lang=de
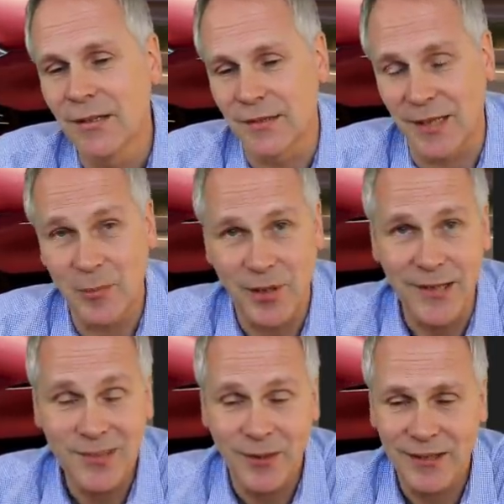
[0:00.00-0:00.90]
Da der
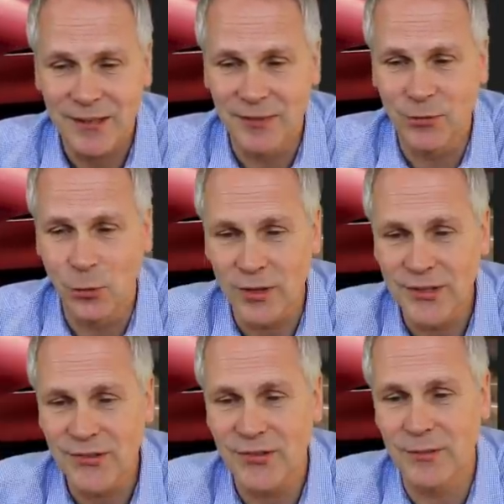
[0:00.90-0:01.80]
Preis aber relativ hoch
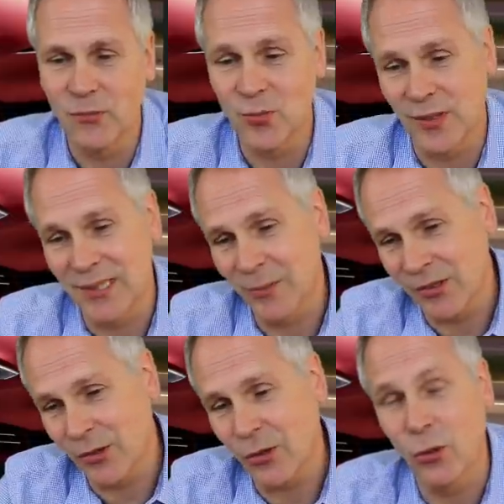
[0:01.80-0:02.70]
ist, muss man immer
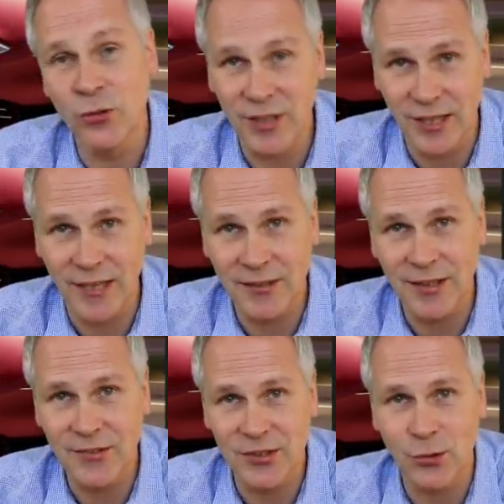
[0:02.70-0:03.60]
noch
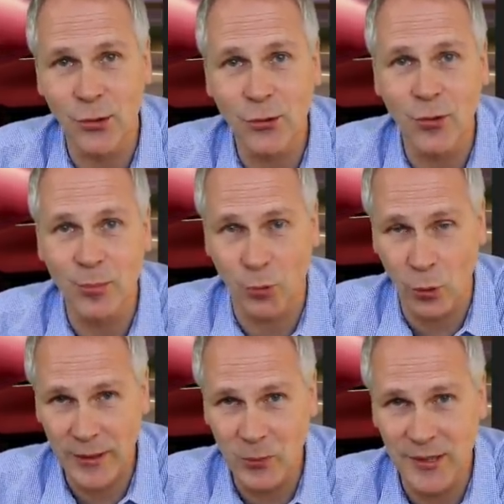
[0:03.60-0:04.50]
131 Euro pro
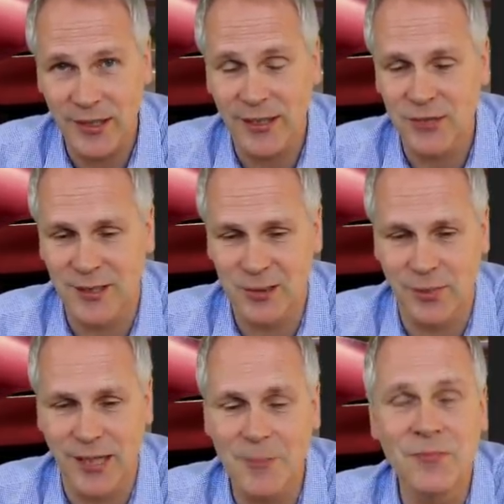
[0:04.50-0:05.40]
Kilometer Reichweite
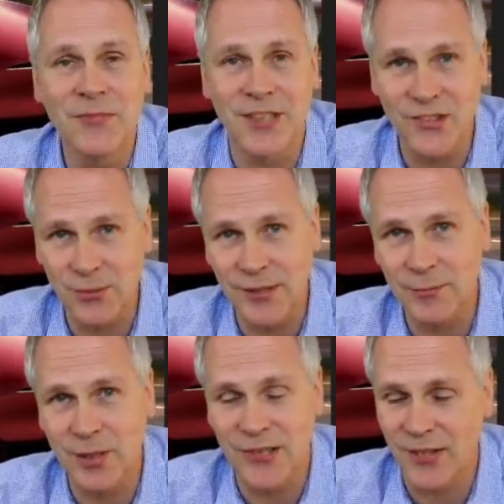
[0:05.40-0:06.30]
berappen,
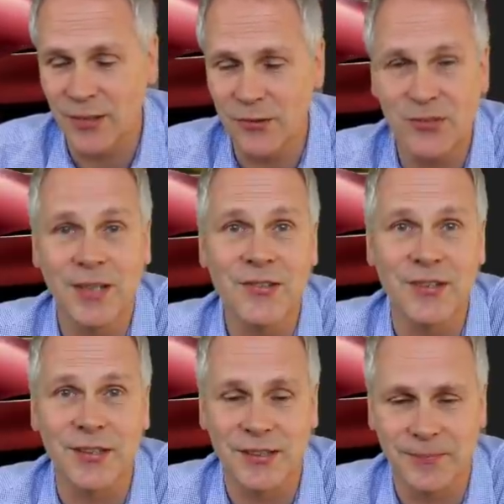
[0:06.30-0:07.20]
deswegen Platz
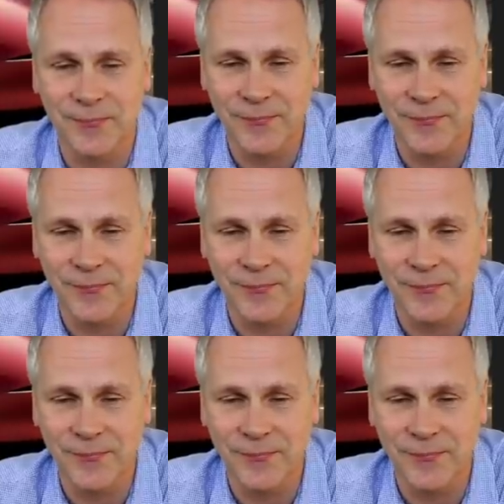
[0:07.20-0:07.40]
21.